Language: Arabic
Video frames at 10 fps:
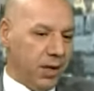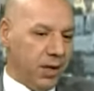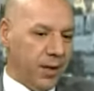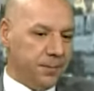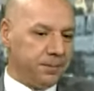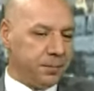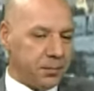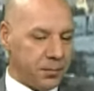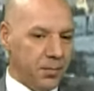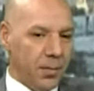والا في
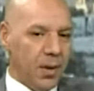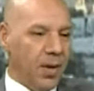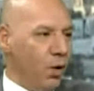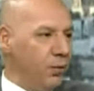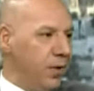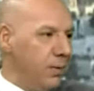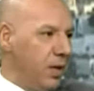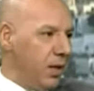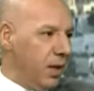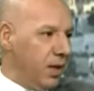اسيا يعني
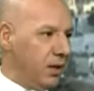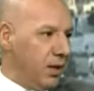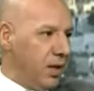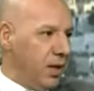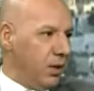بالنسبه لامريكا